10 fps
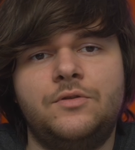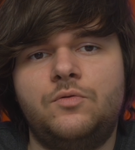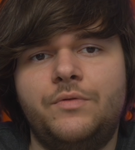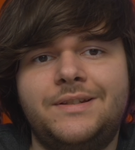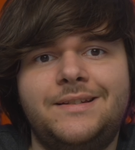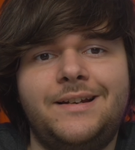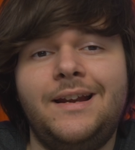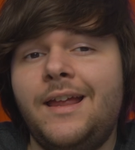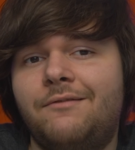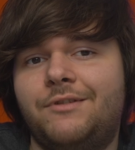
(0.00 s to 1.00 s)
in cui si
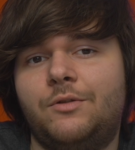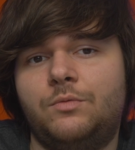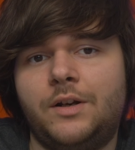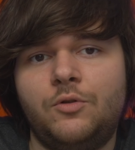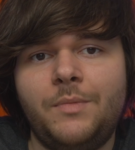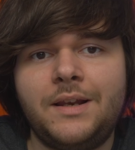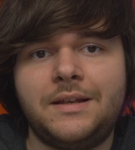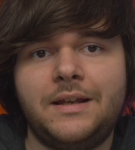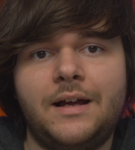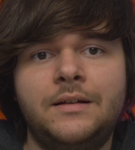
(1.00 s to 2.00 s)
rilevi
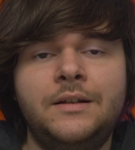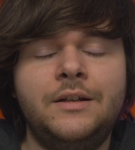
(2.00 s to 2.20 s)
un'anomalia